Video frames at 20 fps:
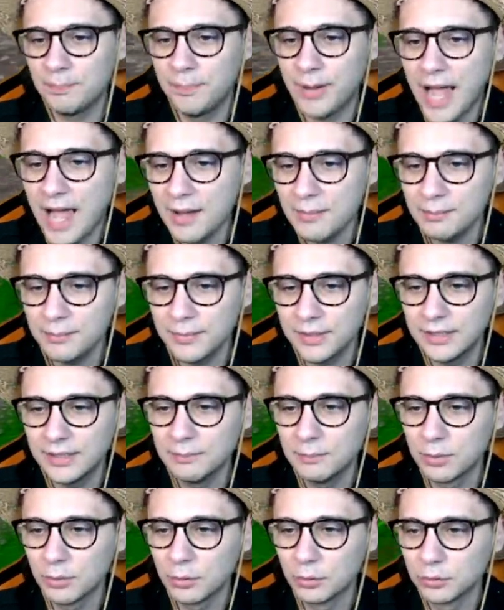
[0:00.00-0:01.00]
pam di
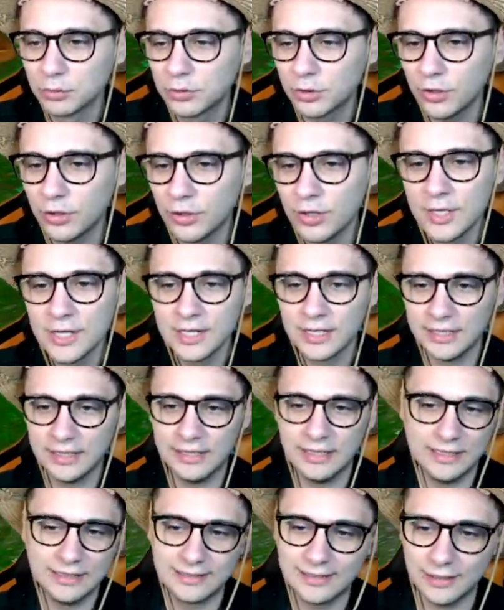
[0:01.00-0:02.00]
brutto
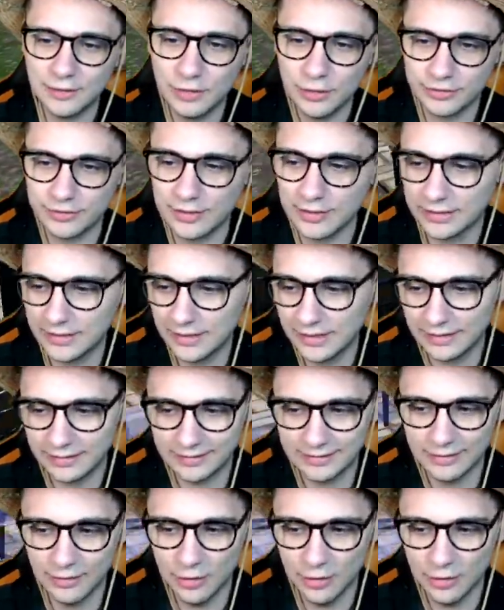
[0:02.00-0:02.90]
iniziano a sentirsi,